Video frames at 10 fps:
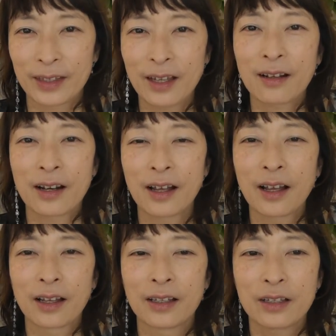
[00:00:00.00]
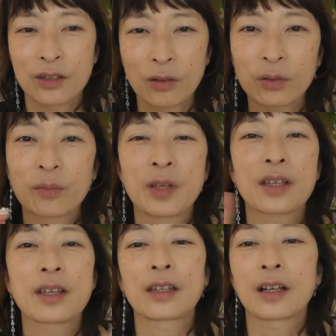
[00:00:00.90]
だからちょっと
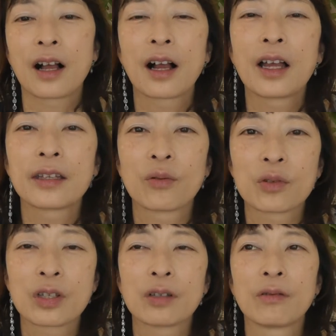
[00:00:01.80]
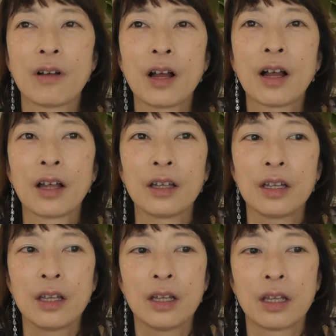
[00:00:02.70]
皆さんに考えてほしいのは、
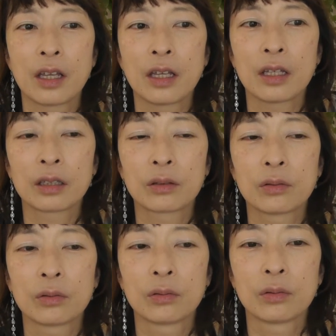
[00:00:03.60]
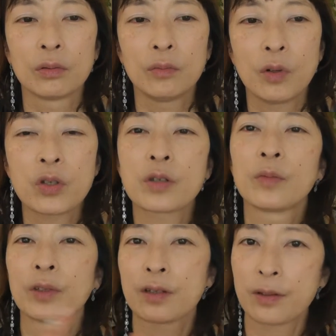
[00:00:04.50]
えーと、ともし
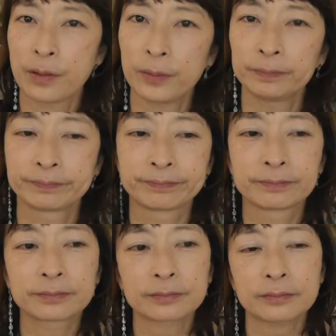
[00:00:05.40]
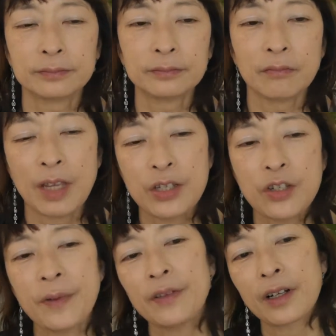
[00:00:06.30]
もですよ、ね、
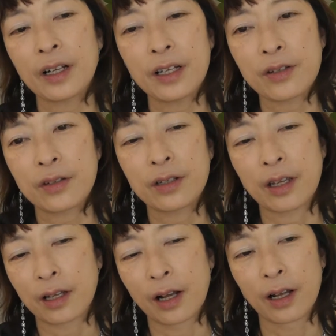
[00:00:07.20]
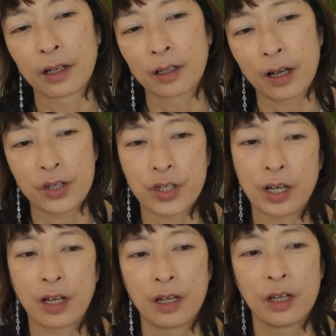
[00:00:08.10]
一番分かりやすい例が会
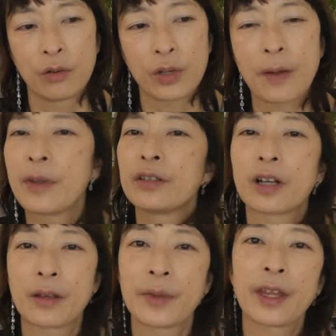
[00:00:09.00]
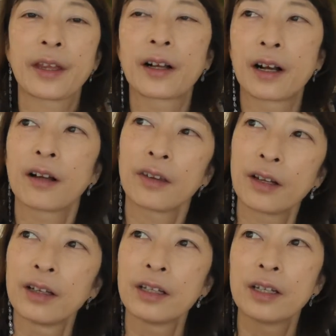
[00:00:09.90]
社を辞めるか辞めないかか
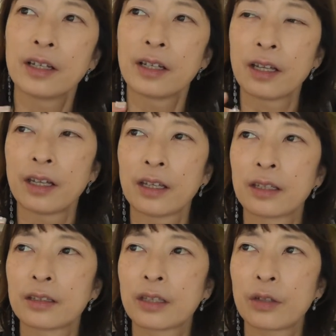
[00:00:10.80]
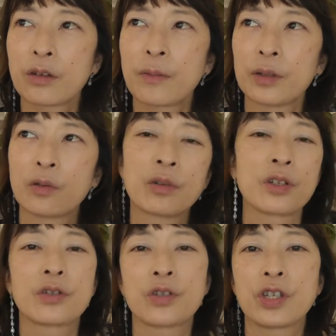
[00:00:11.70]
な、えー、例えば独
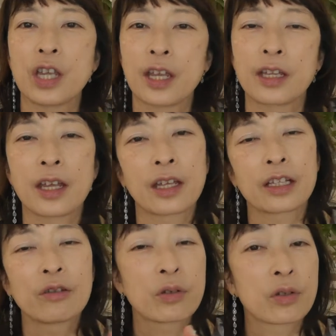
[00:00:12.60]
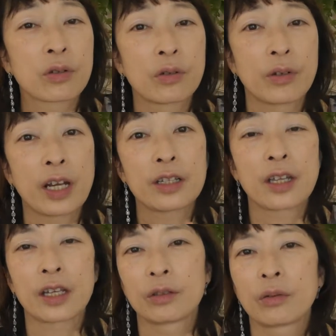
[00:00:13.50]
立自営で教室業をやり
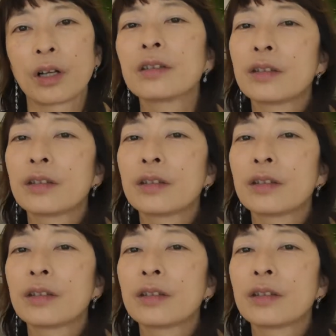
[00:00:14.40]
たいとか